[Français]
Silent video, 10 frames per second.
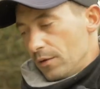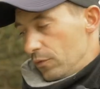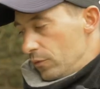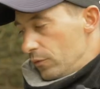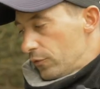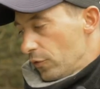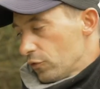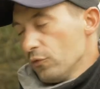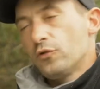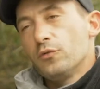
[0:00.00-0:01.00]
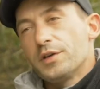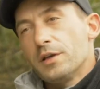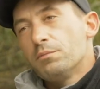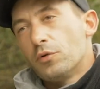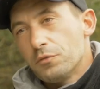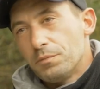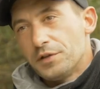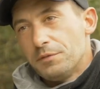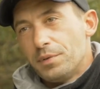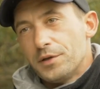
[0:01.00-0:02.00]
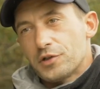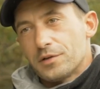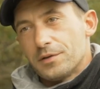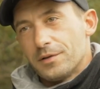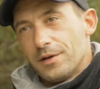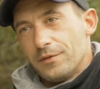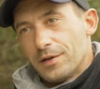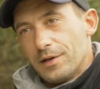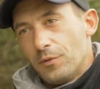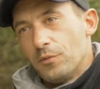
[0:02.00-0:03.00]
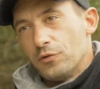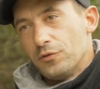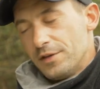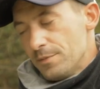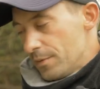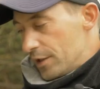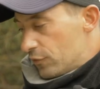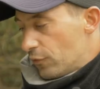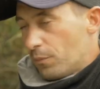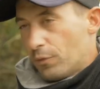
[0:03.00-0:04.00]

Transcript: On se retrouve ce week-end pour une petite pêche euh, avec les membres du team et je vais en